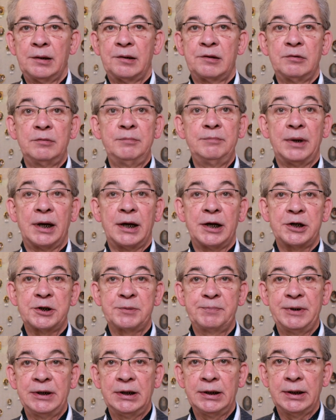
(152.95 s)
zum
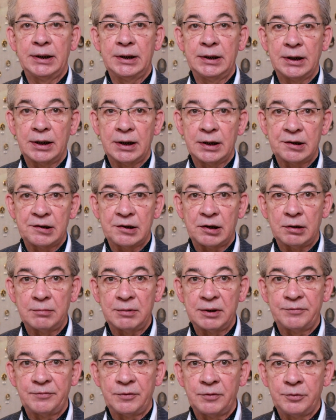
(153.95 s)
Beispiel in der
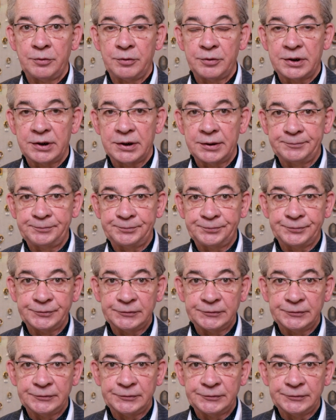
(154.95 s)
Zauberflöte